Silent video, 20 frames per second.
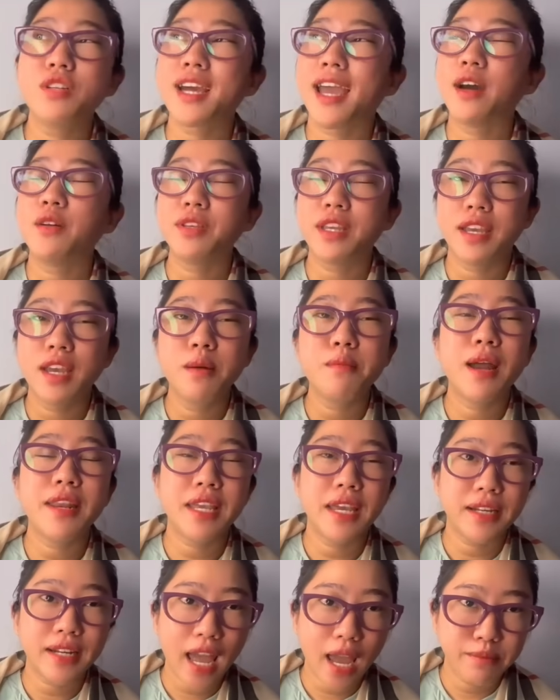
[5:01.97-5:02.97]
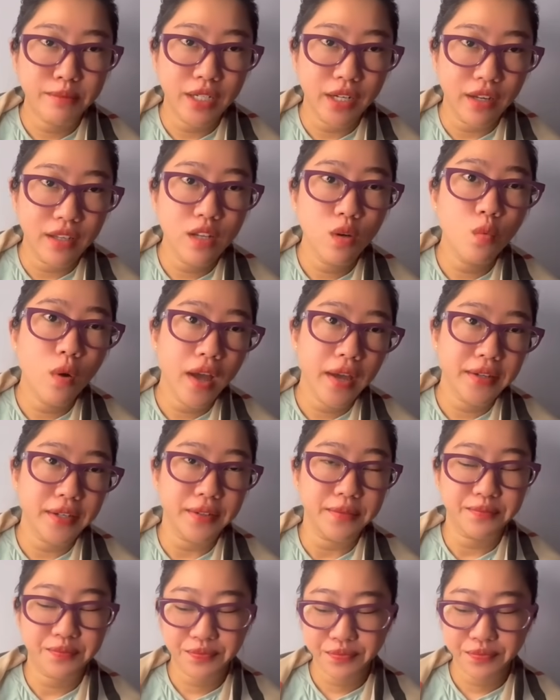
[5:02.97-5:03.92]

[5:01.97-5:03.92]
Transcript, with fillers: trẻ của chị ở bên việt nam rồi ở dưới quê rồi